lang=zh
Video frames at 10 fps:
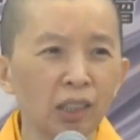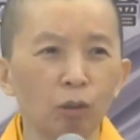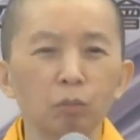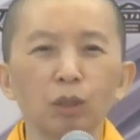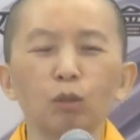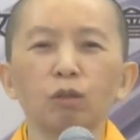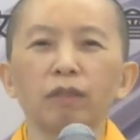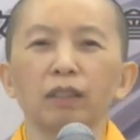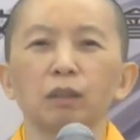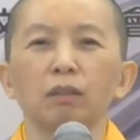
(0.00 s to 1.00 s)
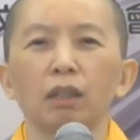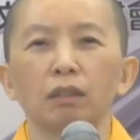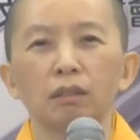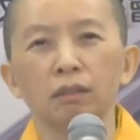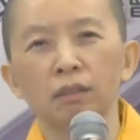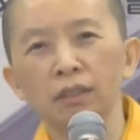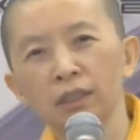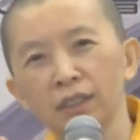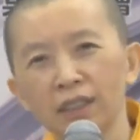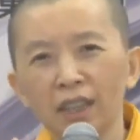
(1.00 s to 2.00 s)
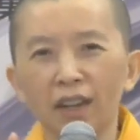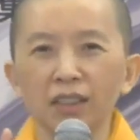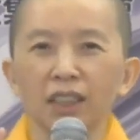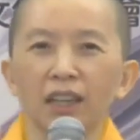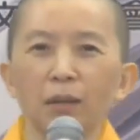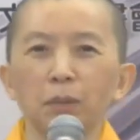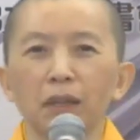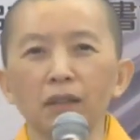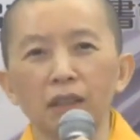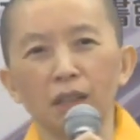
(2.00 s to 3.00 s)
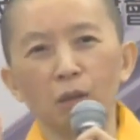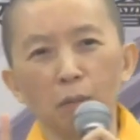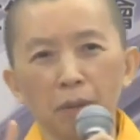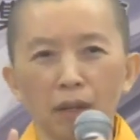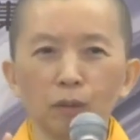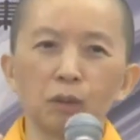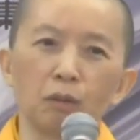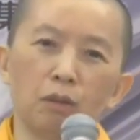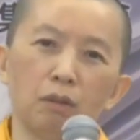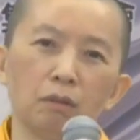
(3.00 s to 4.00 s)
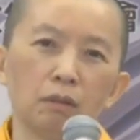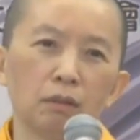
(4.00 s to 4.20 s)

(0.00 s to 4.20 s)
我们的护法出来都好像阿飘一样，快飘走了，